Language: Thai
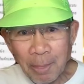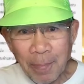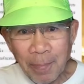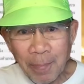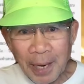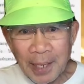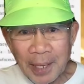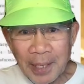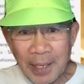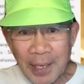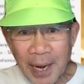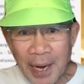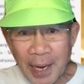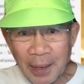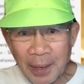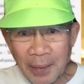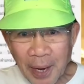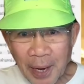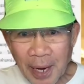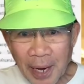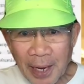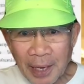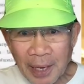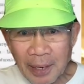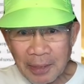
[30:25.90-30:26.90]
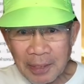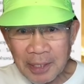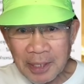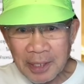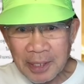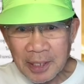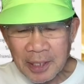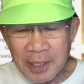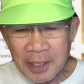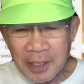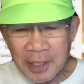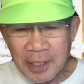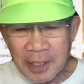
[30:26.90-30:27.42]
เป็นอย่างไร เราจึง
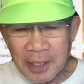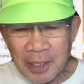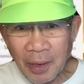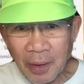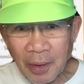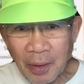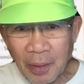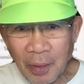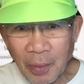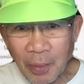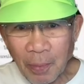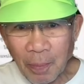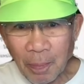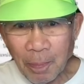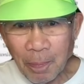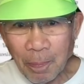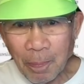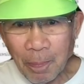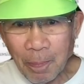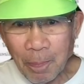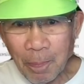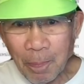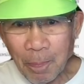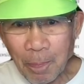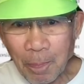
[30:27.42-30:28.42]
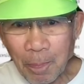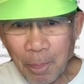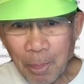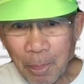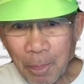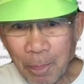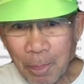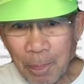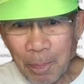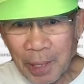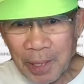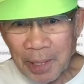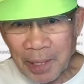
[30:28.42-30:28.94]
จะต้อง
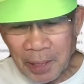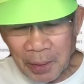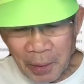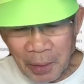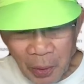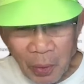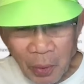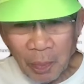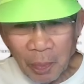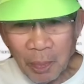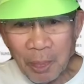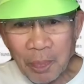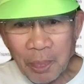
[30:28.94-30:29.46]
ปฏิรูป